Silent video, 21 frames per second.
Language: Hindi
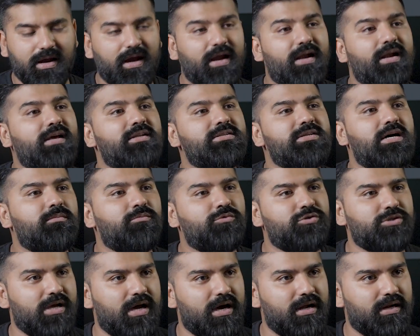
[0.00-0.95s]
इंडिया जान
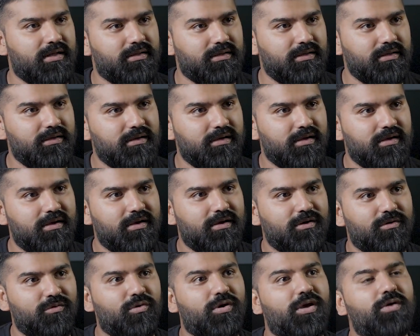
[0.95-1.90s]
मुश्किल हारा था
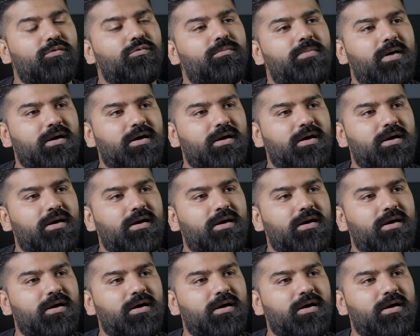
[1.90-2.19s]
क्योंकि वो